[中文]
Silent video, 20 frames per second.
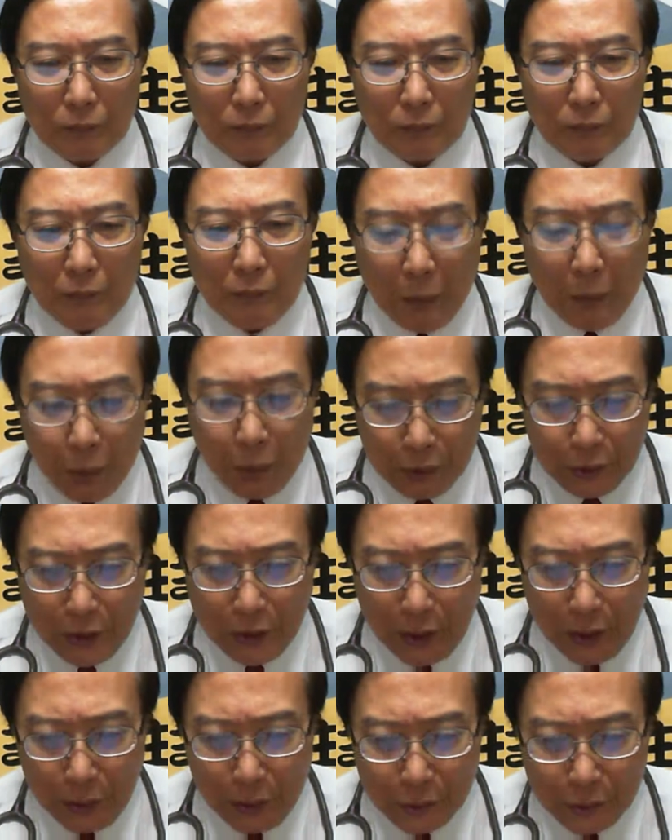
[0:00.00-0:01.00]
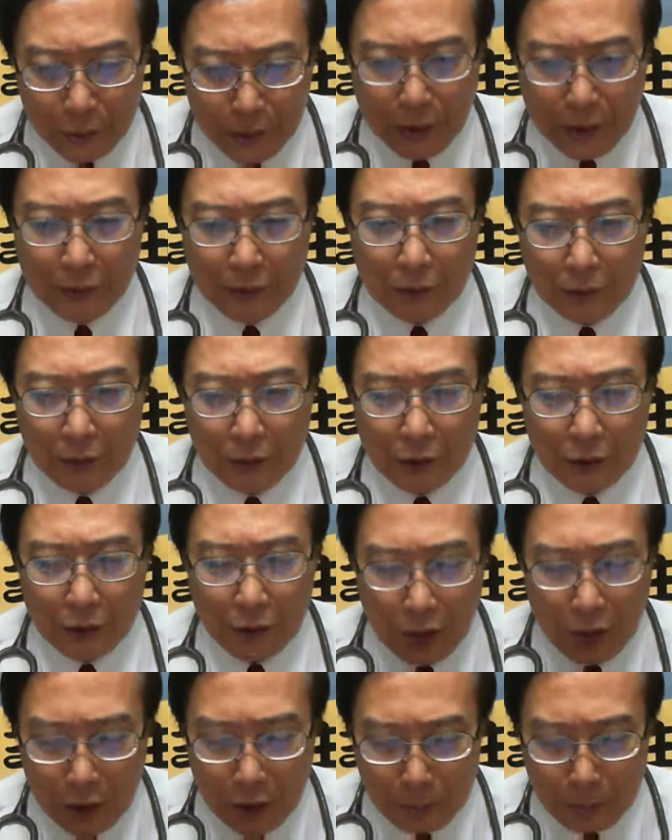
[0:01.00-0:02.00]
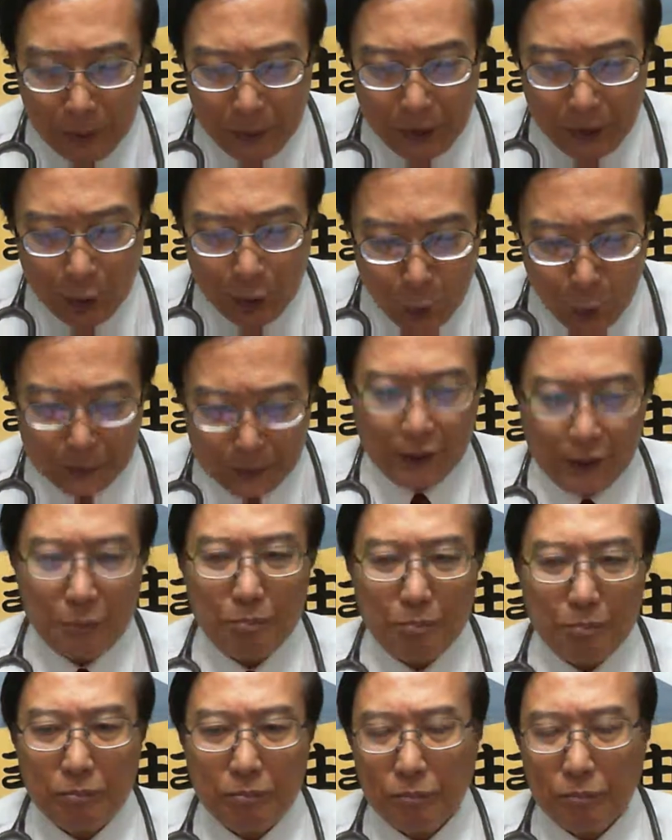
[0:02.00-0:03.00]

慢慢挑战科批的决心。